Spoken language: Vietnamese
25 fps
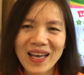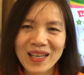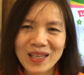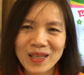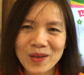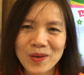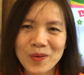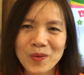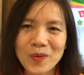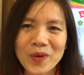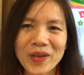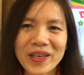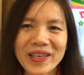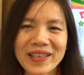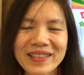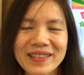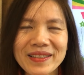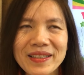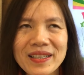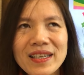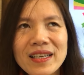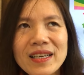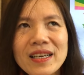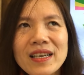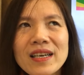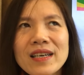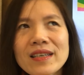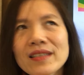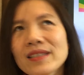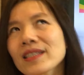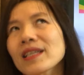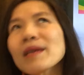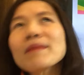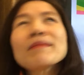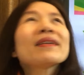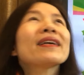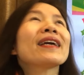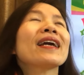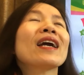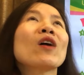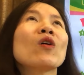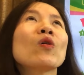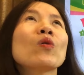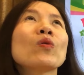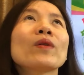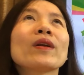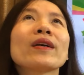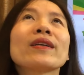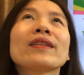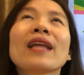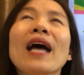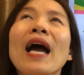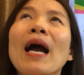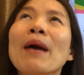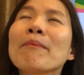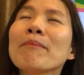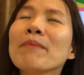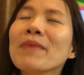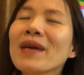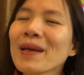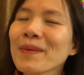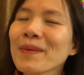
Halloween. Tiếp theo đến tháng